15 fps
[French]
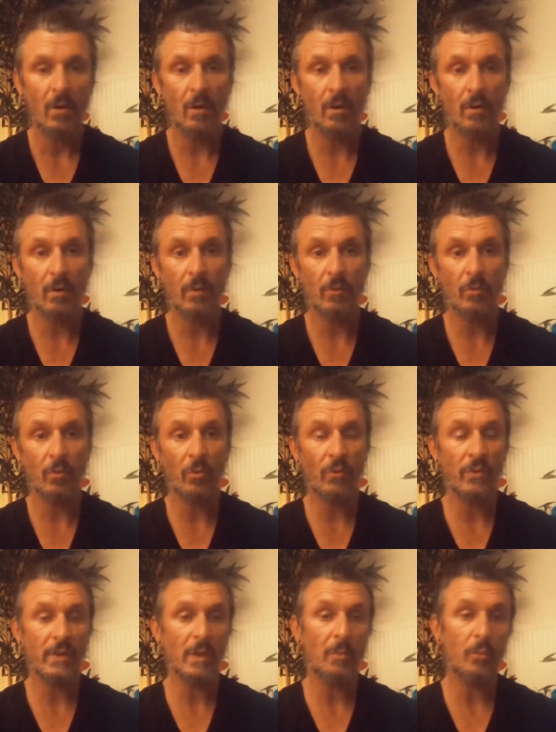euh, donc
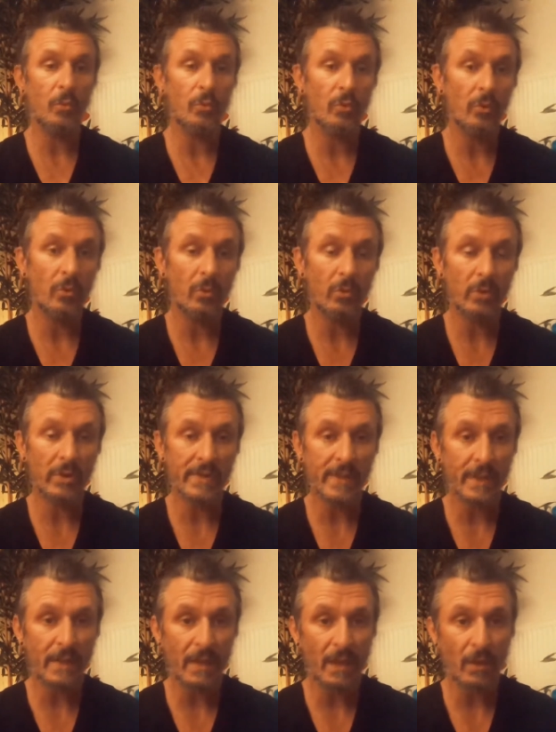vous êtes plutôt dans
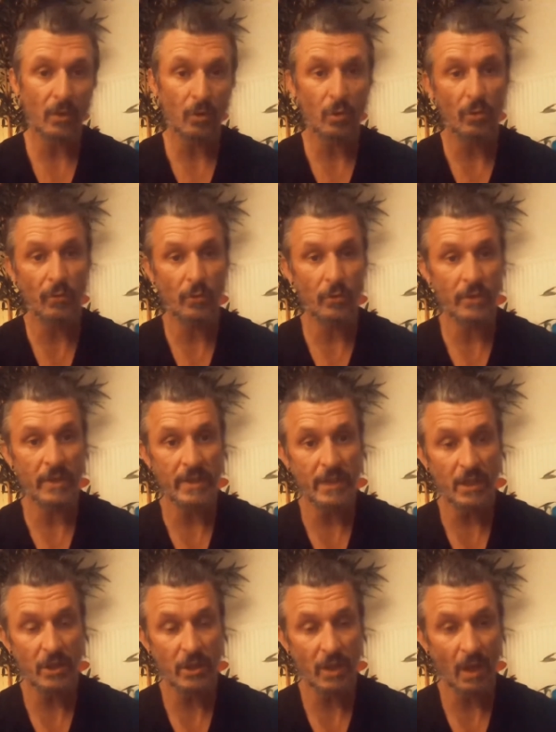un cadre que vous
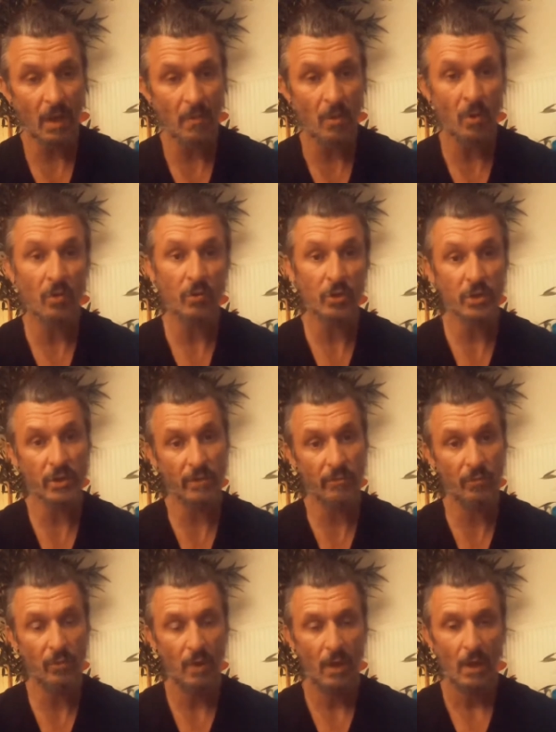connaissez généralement chez
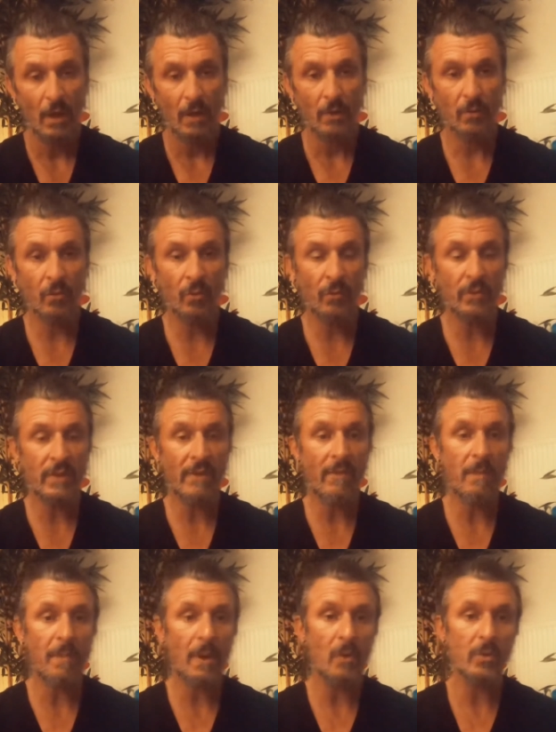vous. Donc vous
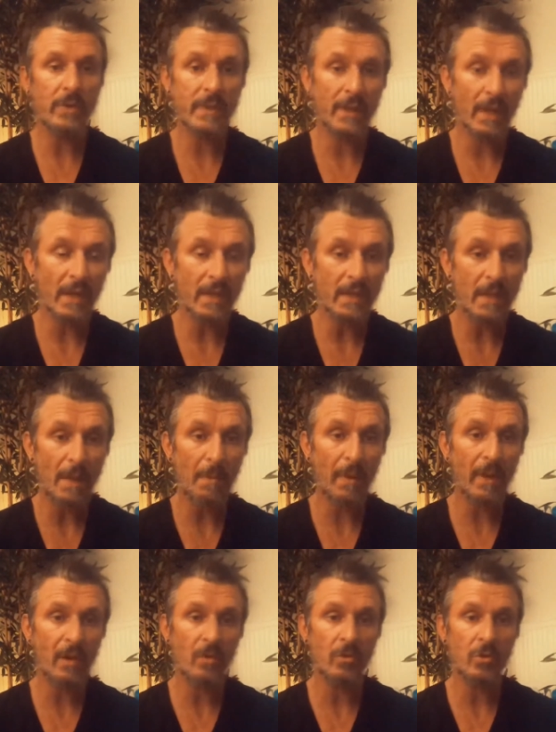n'avez pas le stress,
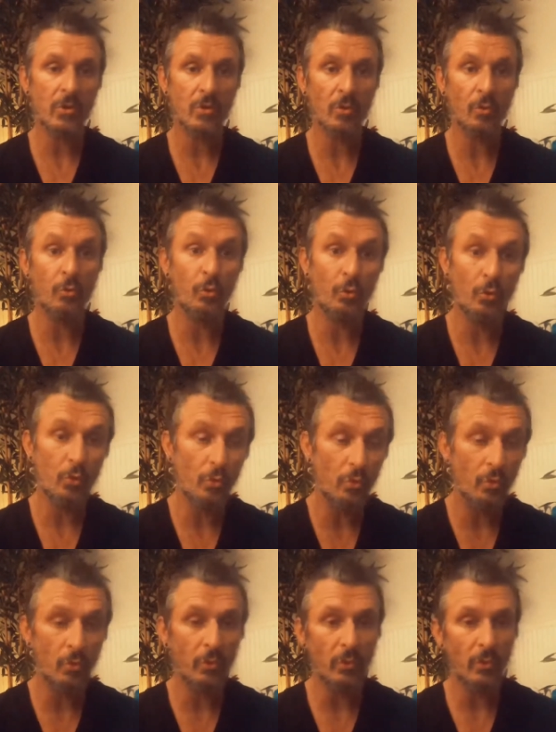l'appréhension du
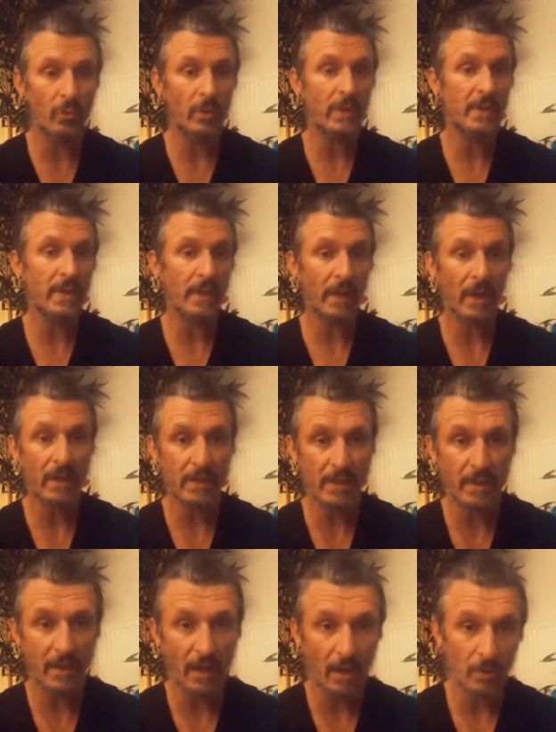coup, ou etc.
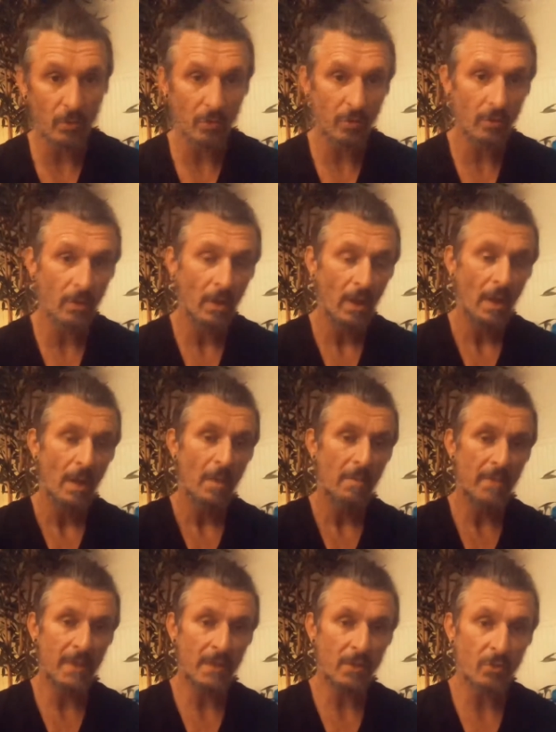etc. Donc euh,
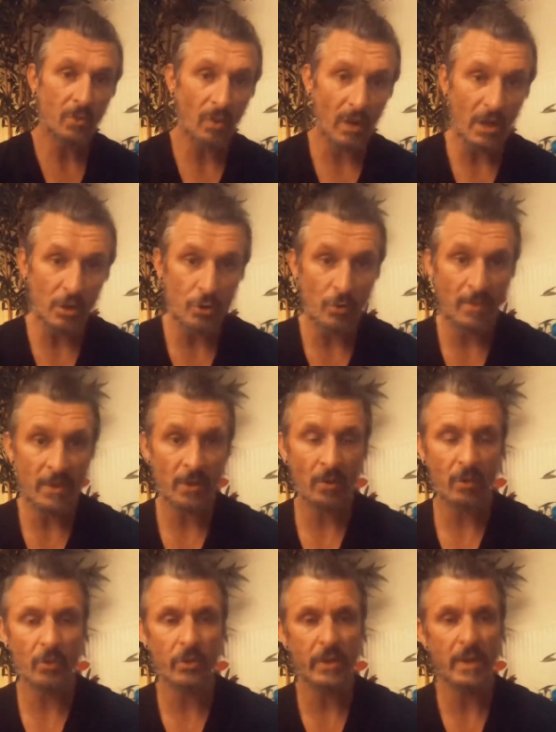bien sûr, là je le mets dans
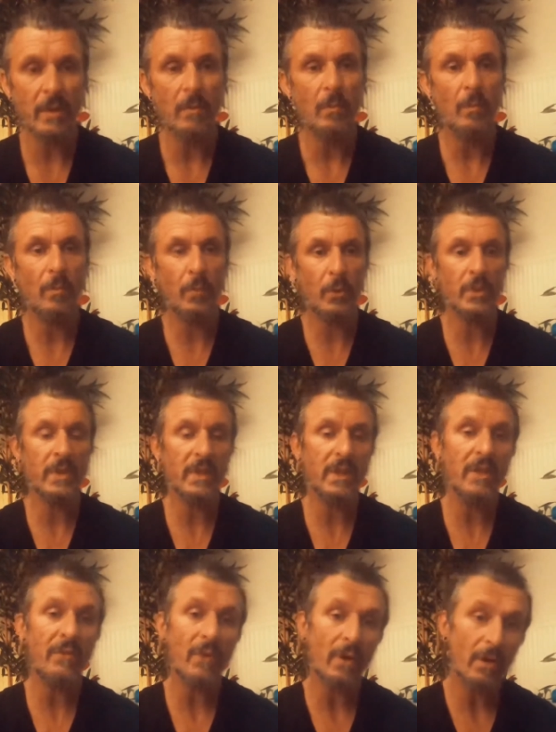le côté
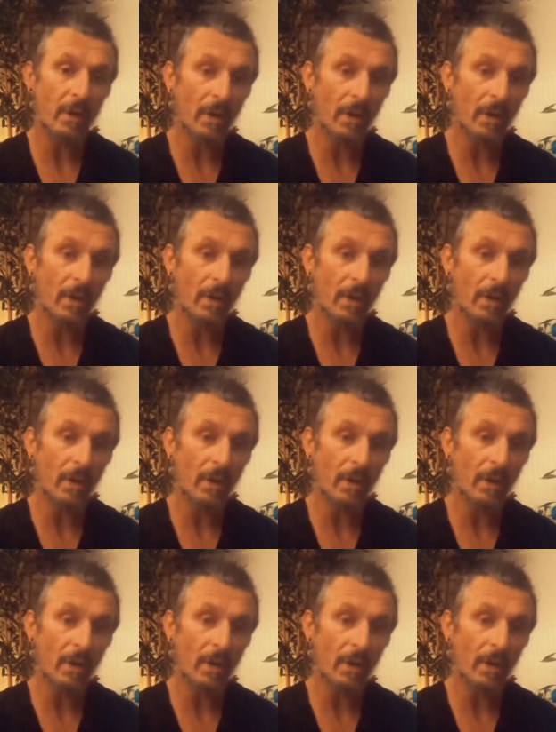positif,